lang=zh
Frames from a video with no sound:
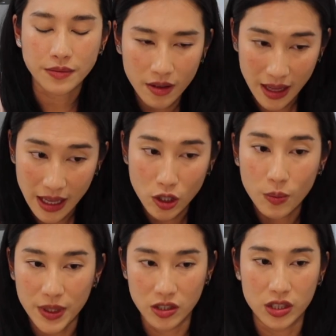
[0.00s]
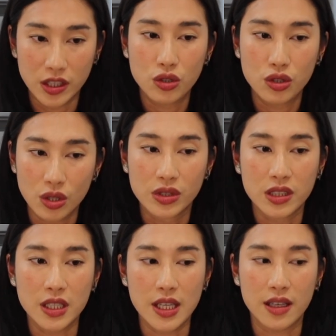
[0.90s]
橄榄油本身就
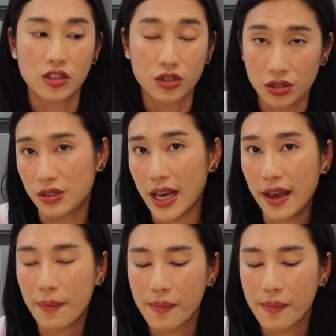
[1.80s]
是一个食材。